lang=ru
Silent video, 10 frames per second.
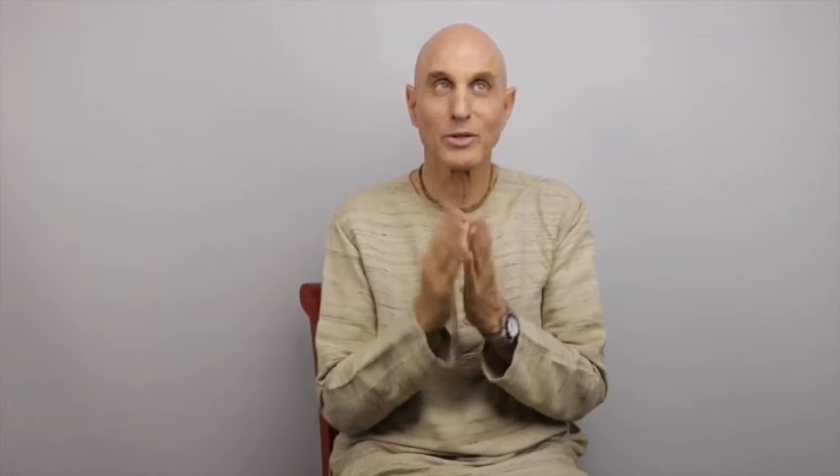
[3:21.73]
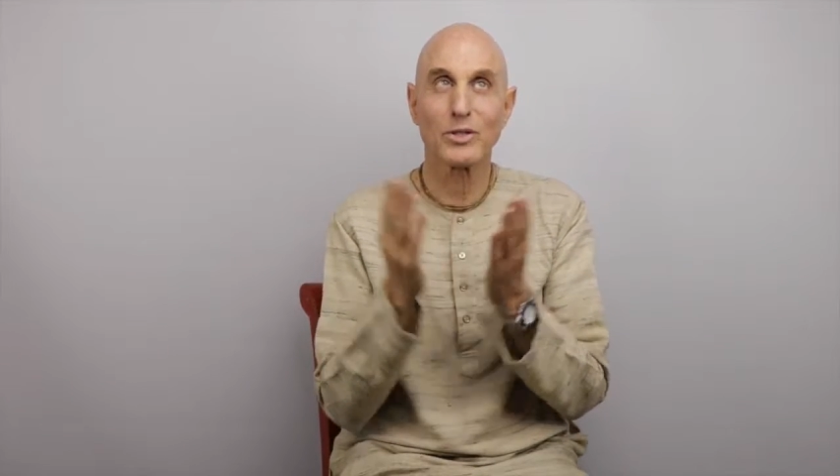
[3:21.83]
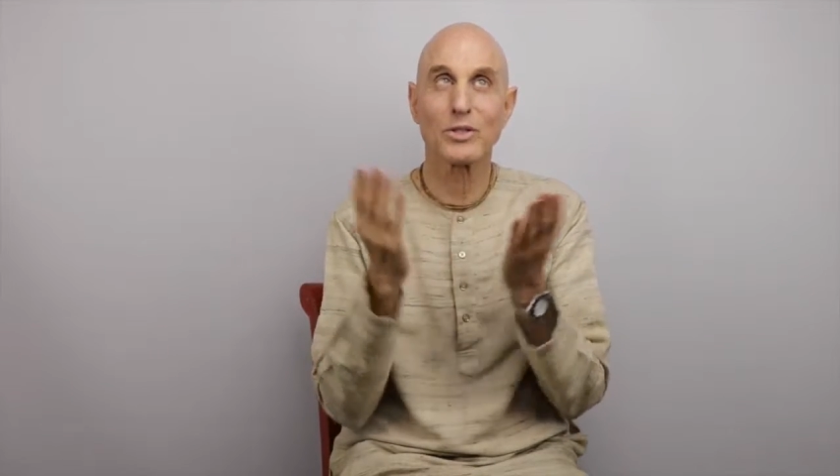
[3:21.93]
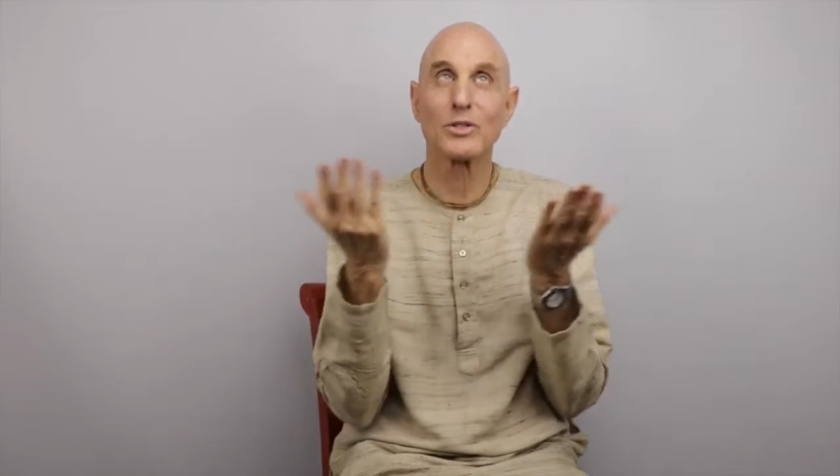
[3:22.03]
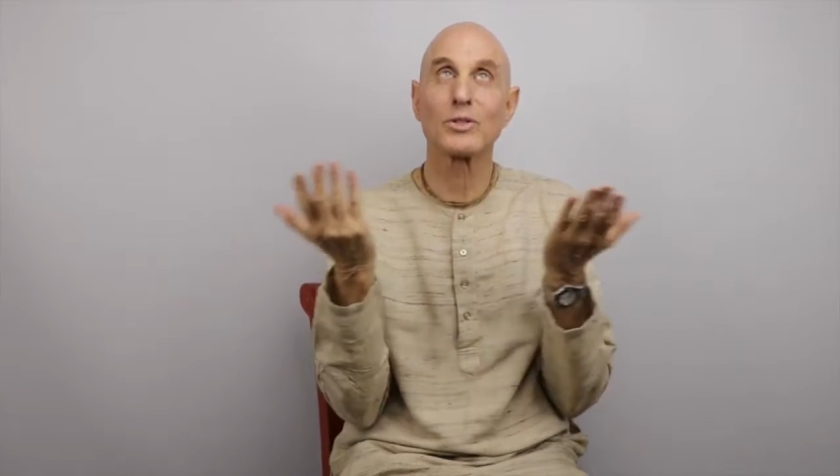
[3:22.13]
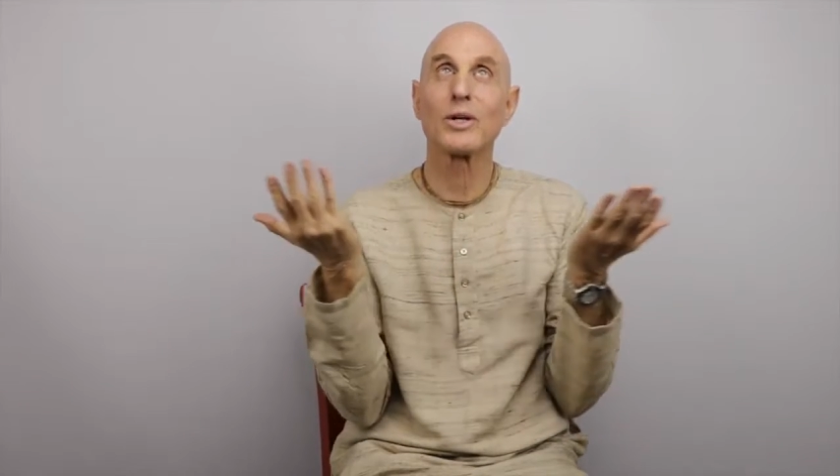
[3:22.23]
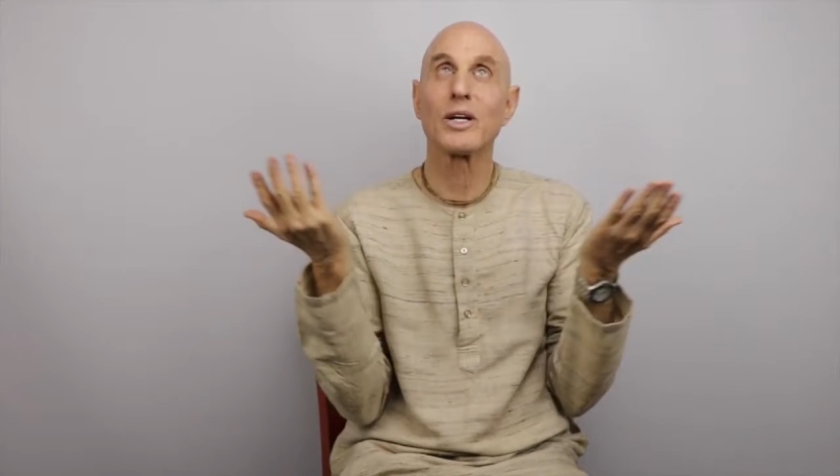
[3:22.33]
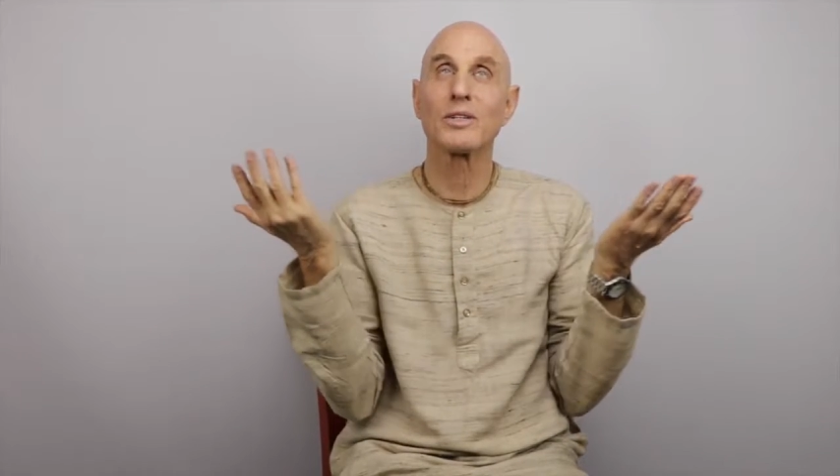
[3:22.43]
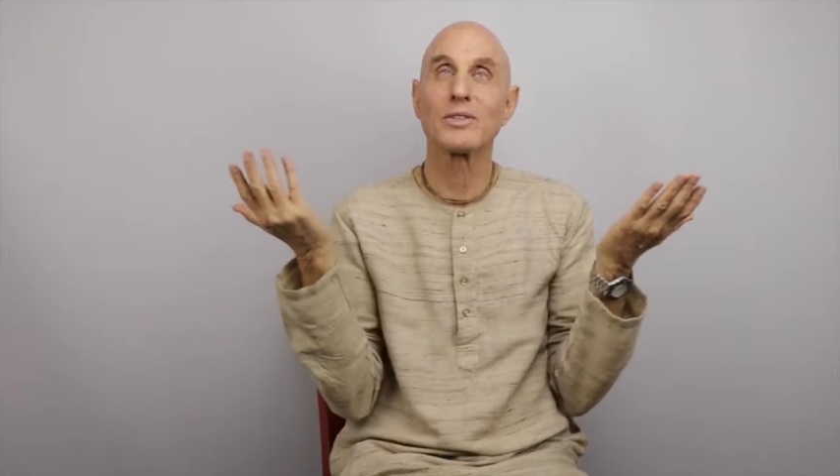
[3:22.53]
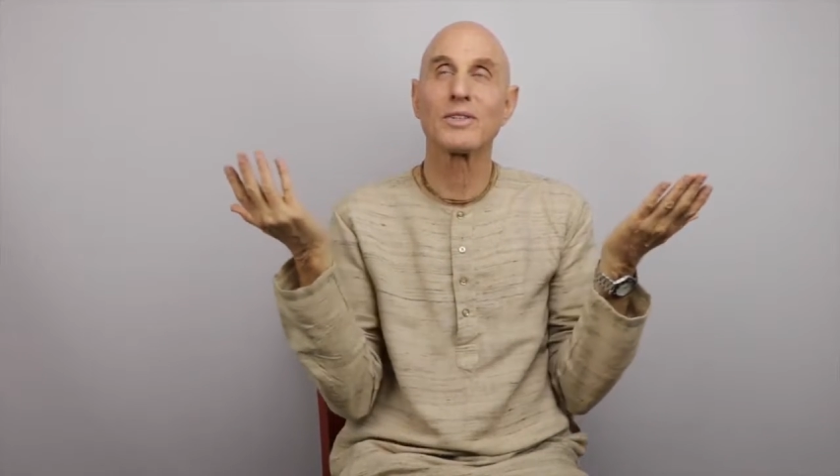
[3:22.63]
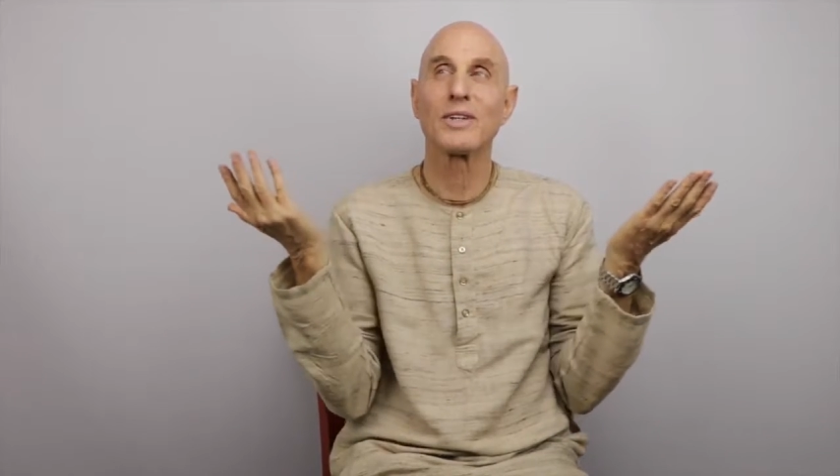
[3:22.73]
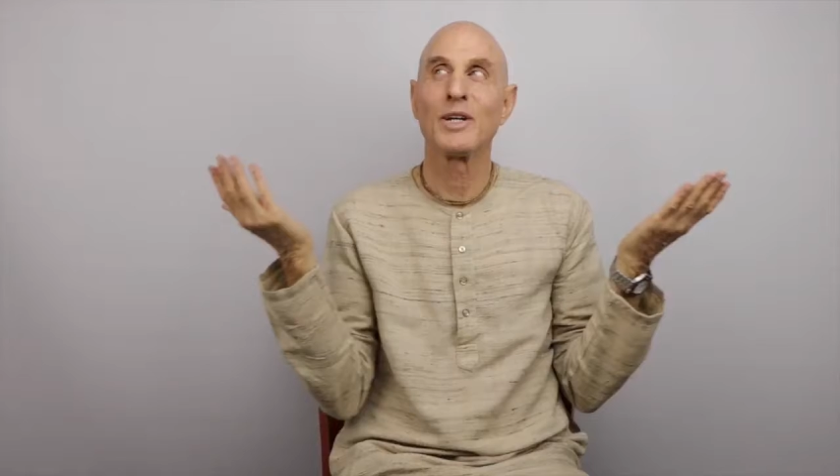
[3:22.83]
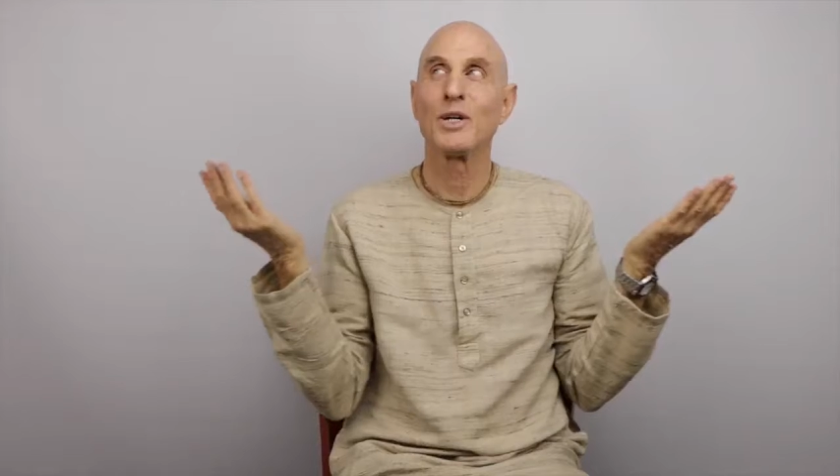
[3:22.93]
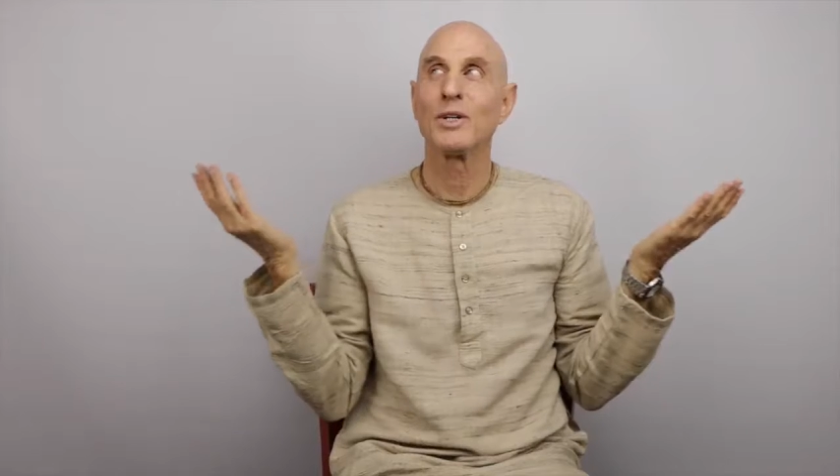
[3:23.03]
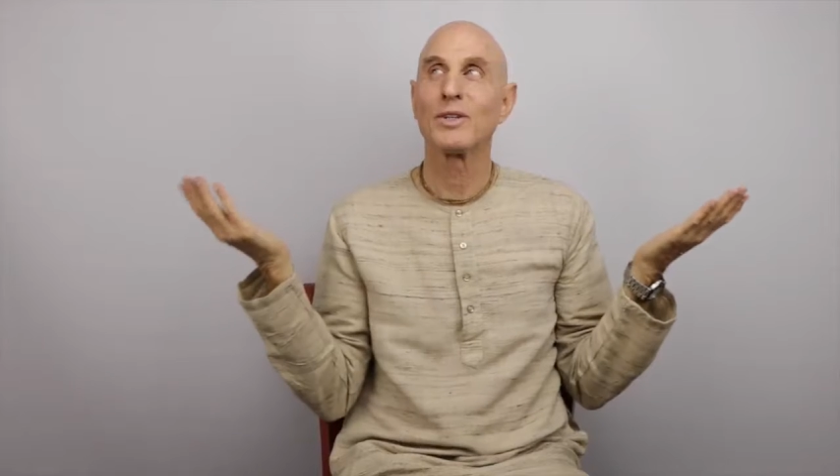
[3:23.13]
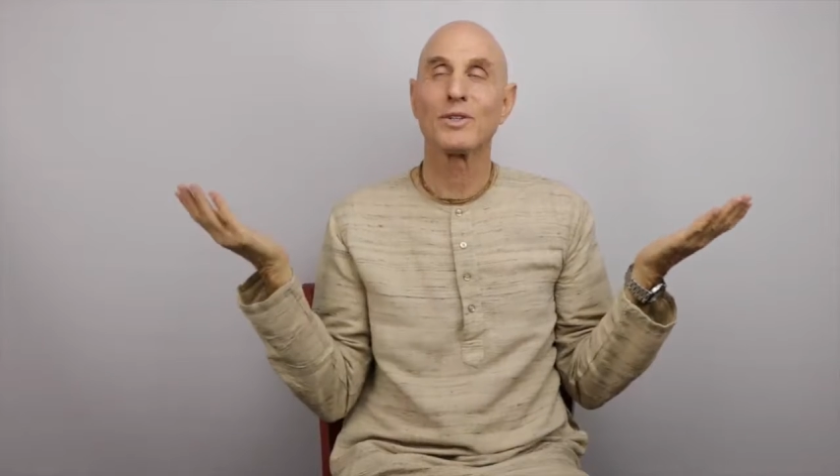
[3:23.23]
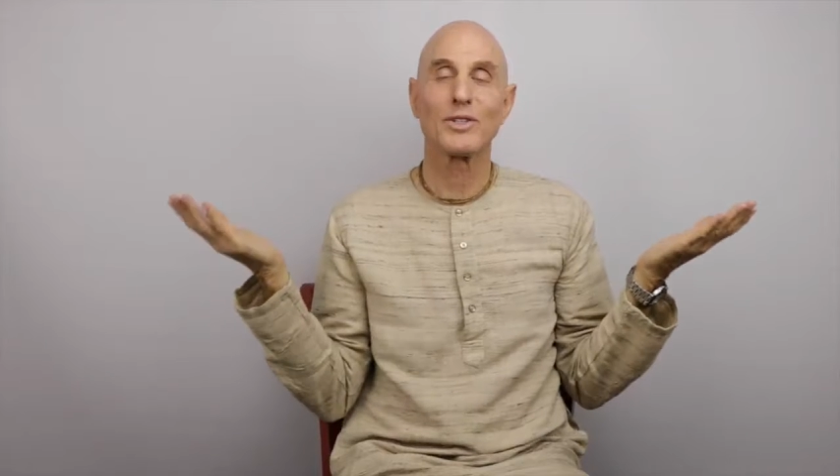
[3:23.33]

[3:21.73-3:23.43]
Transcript: И как мы вчера говорили,